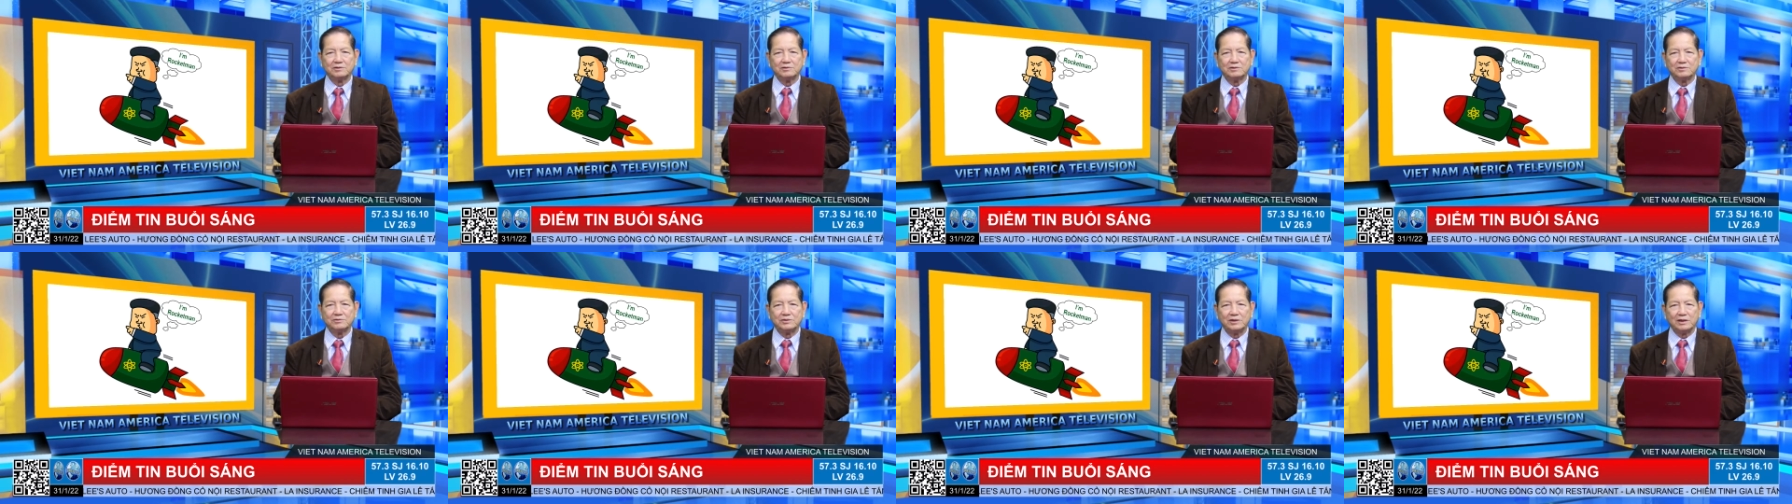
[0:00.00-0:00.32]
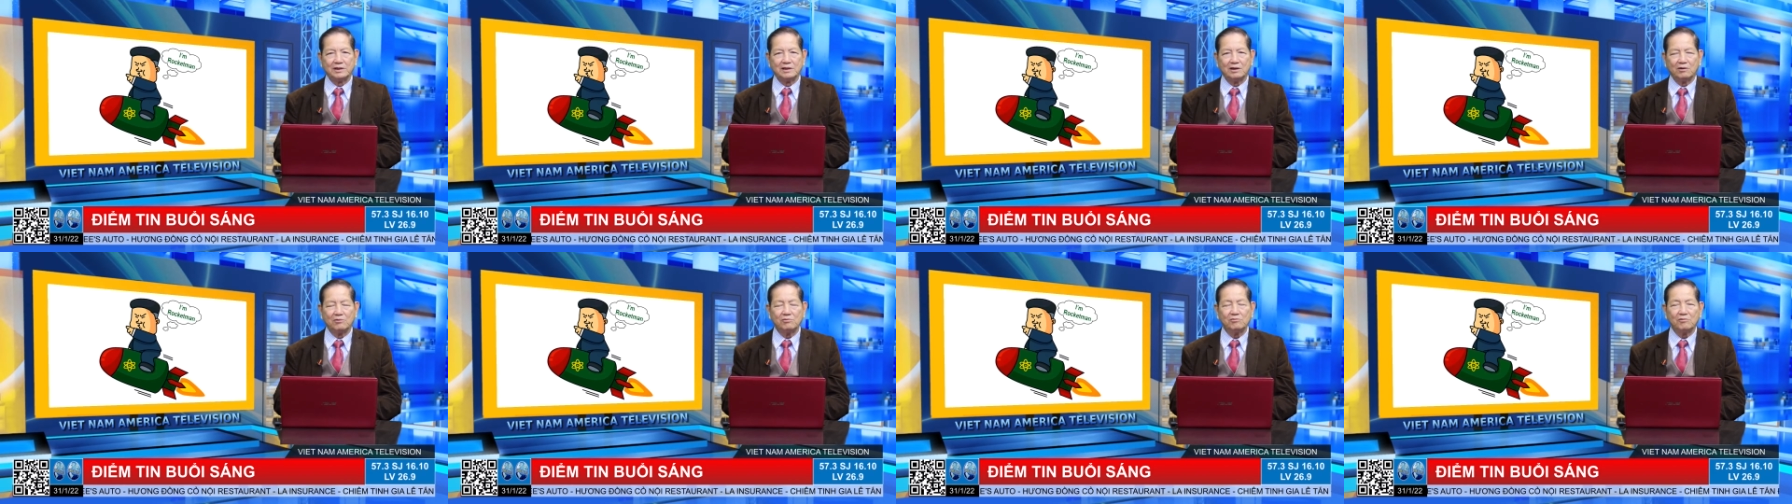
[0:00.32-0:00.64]
truyền
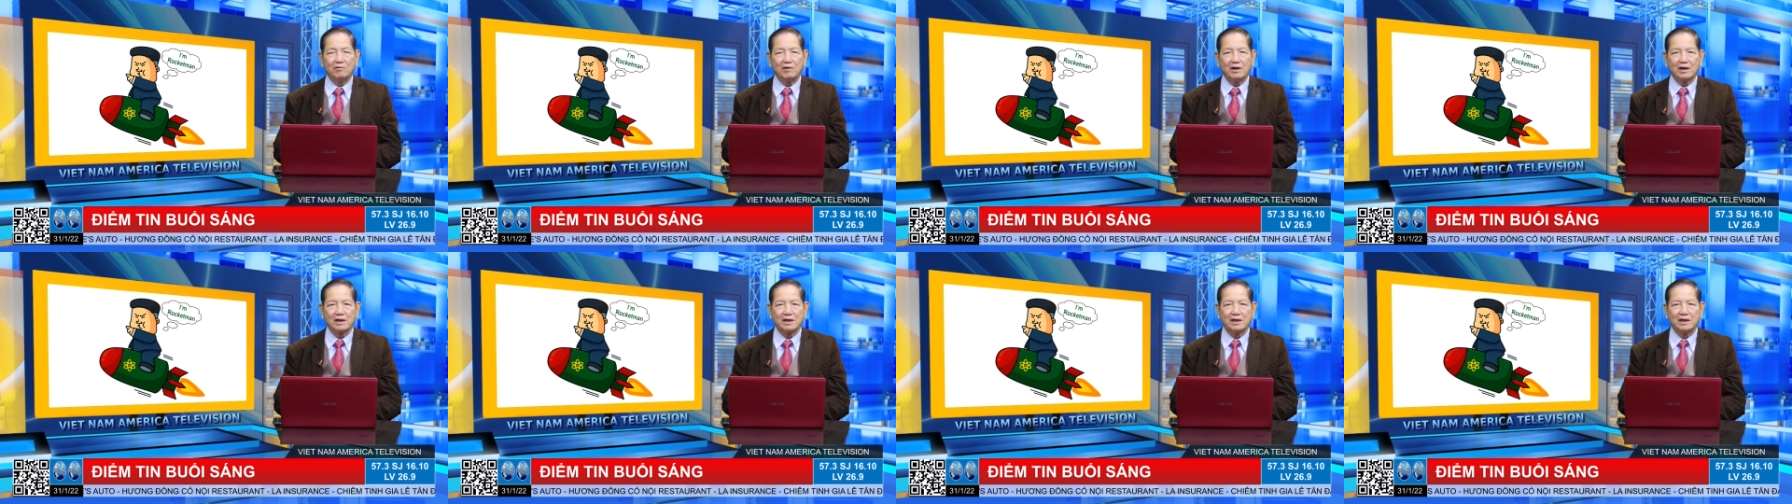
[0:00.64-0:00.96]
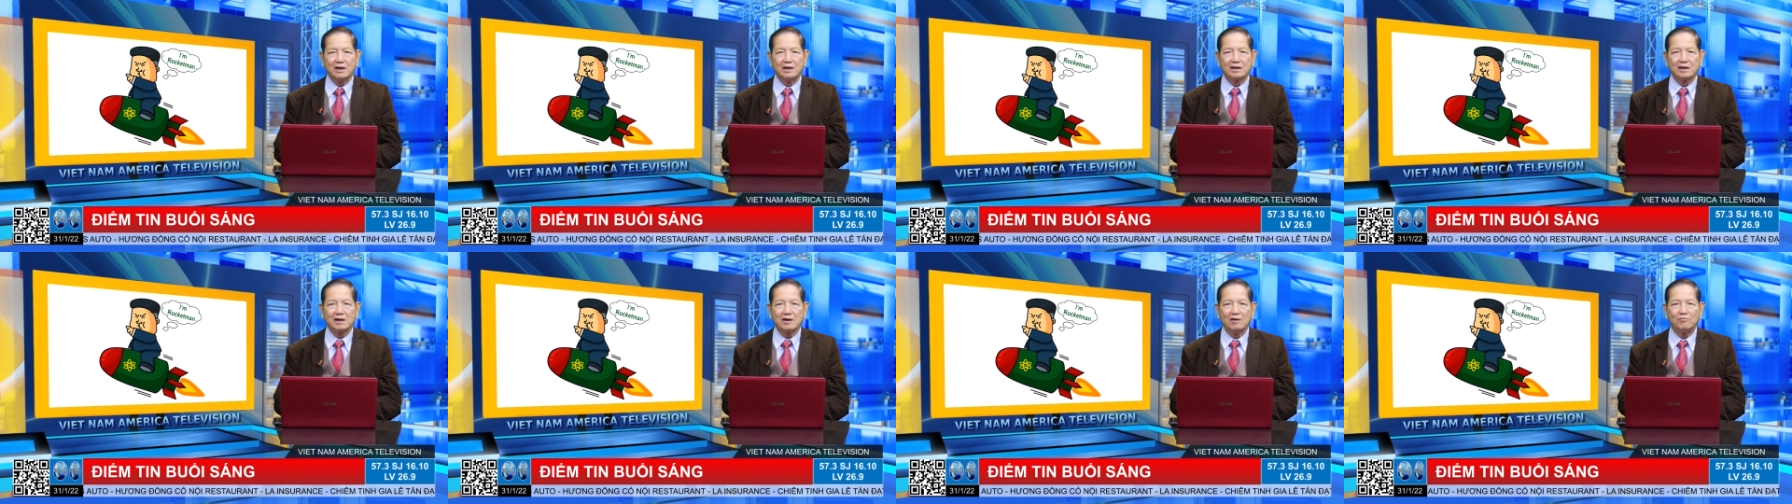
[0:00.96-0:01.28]
thống của Hoa
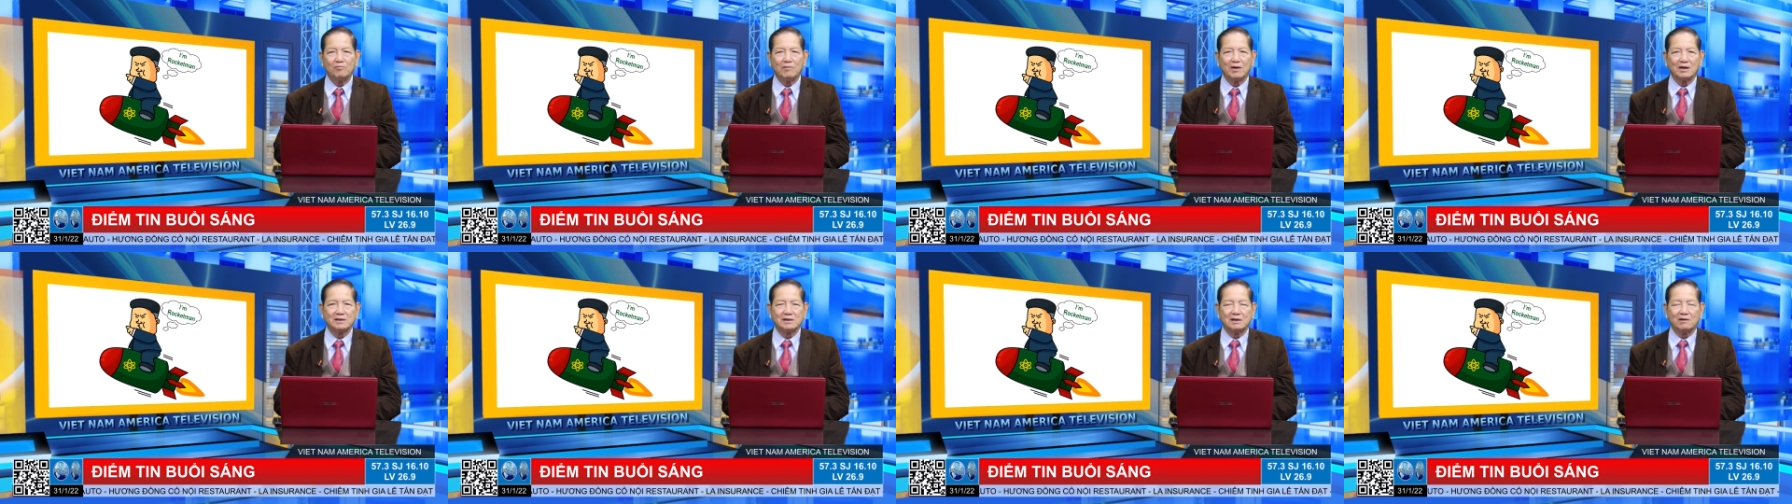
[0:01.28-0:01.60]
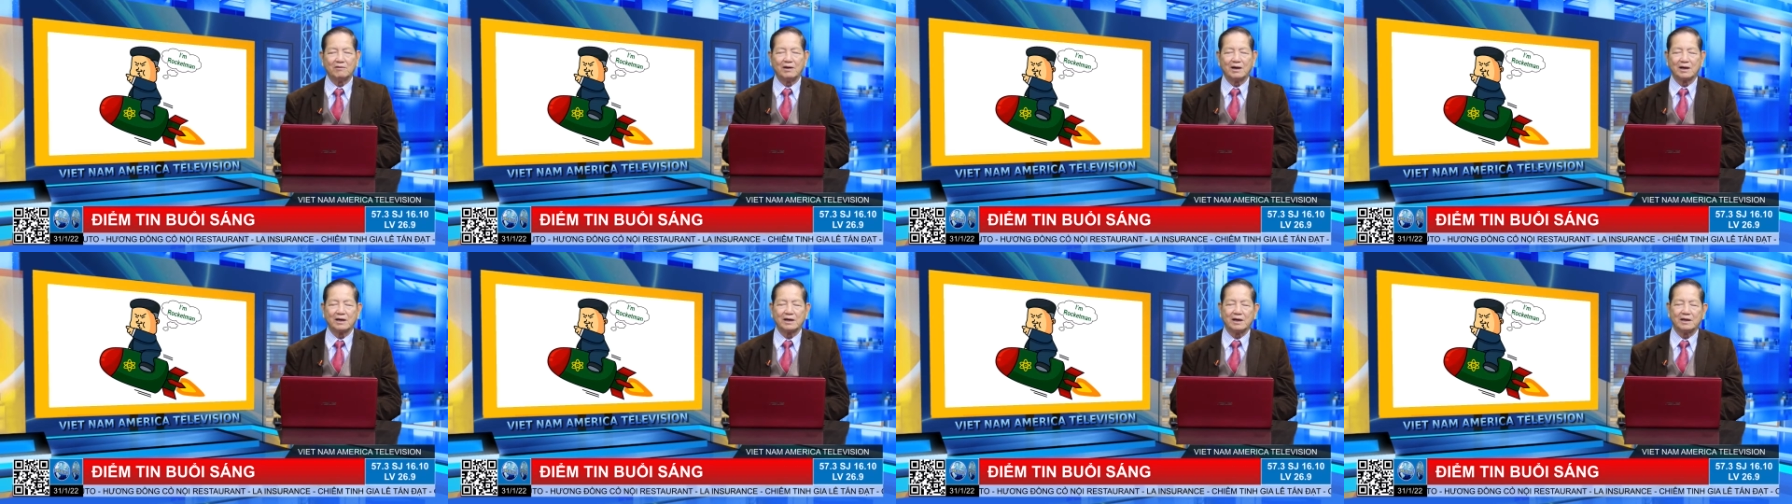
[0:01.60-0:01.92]
Kỳ thì không bao giờ
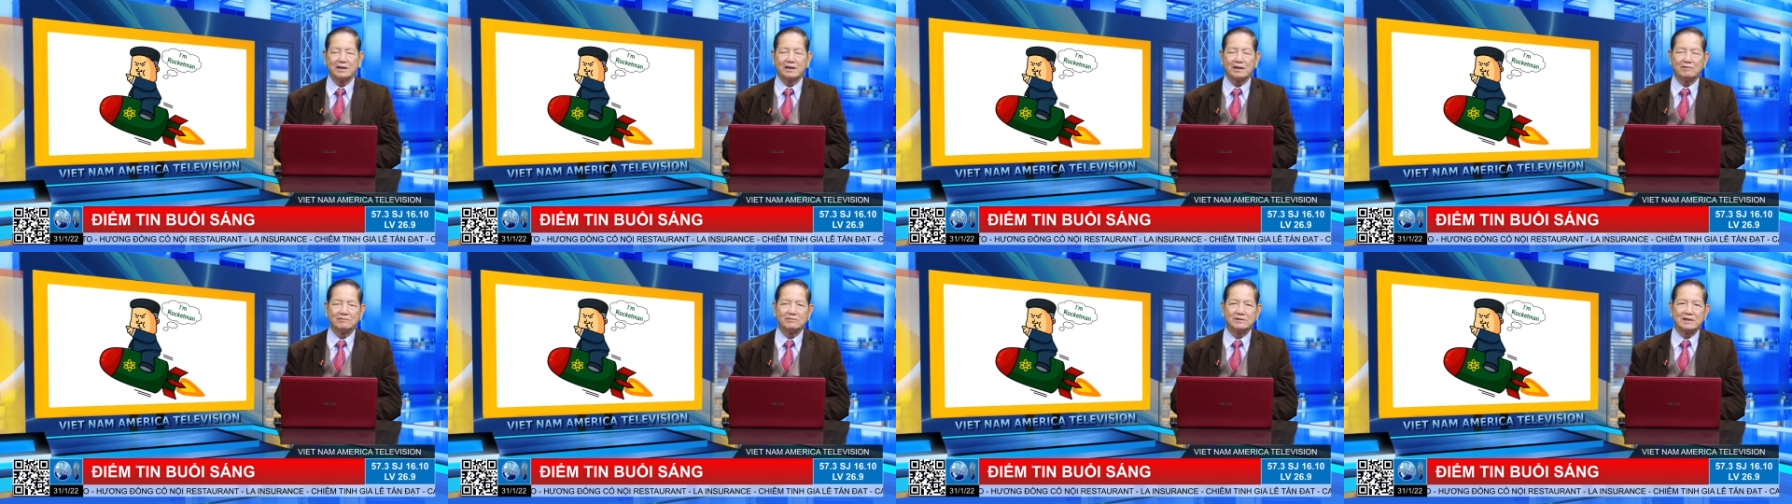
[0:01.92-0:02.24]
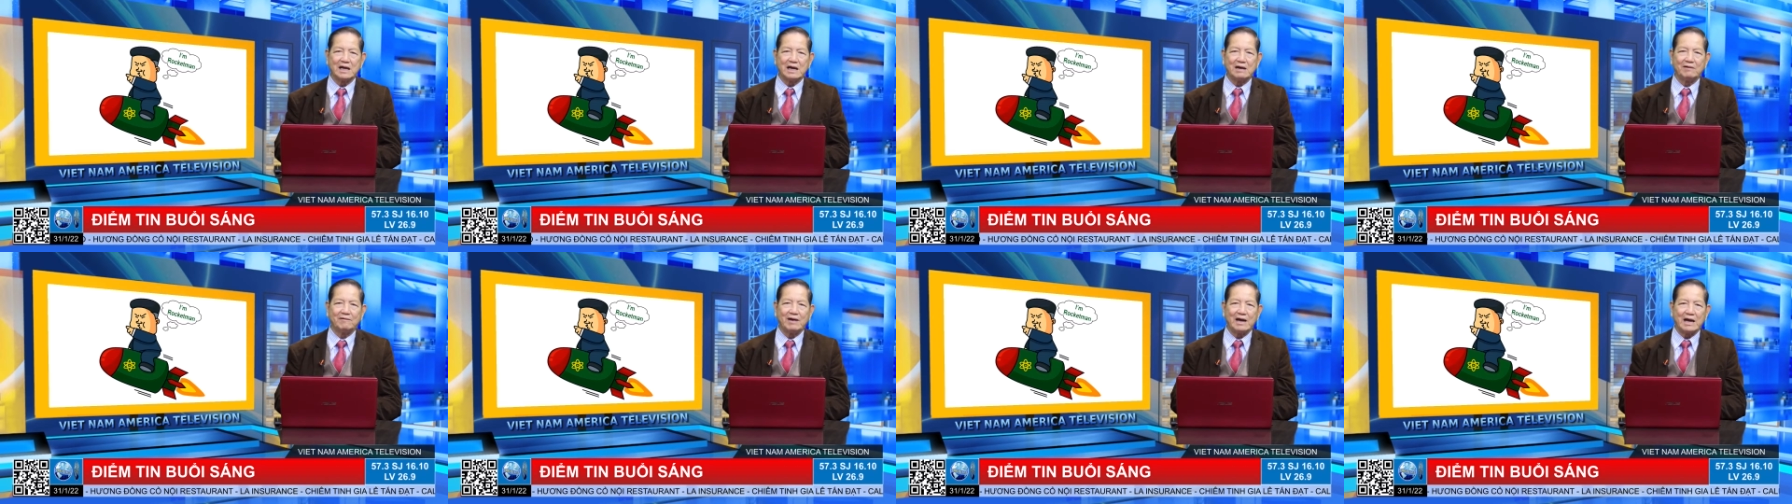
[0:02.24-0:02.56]
Hoa Kỳ tham
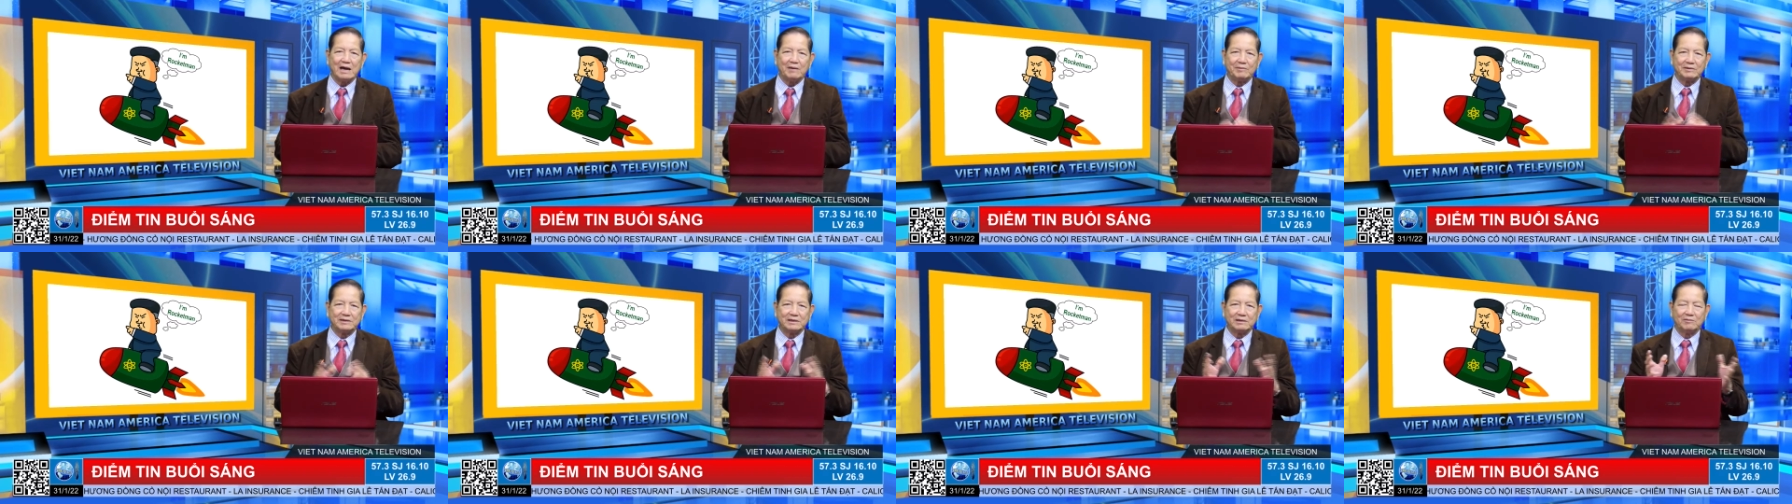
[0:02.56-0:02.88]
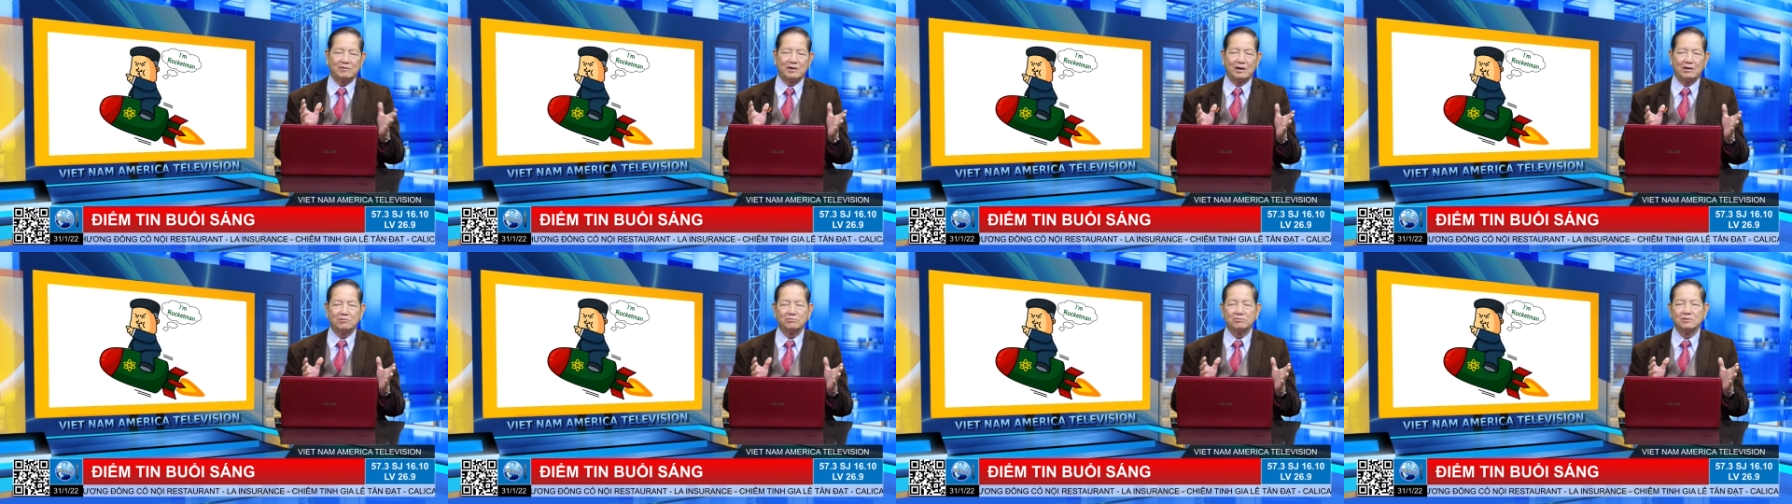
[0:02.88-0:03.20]
gia vào 2 mặt trận
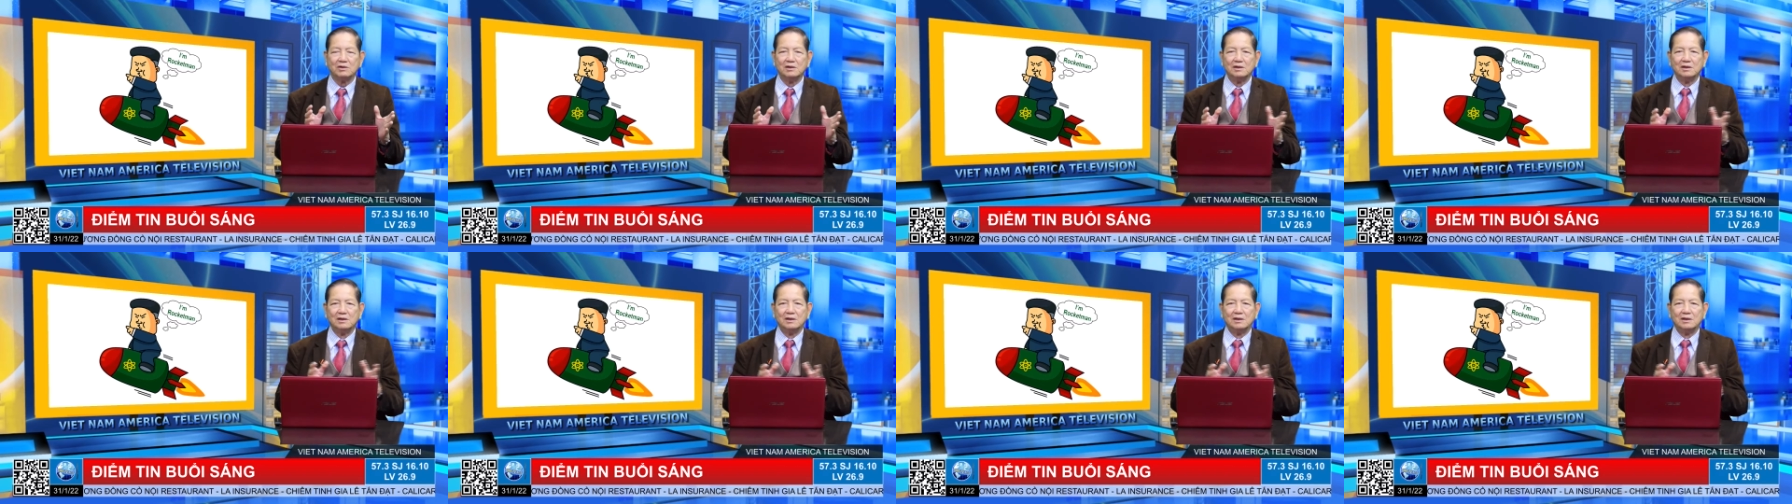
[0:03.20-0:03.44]
một lúc,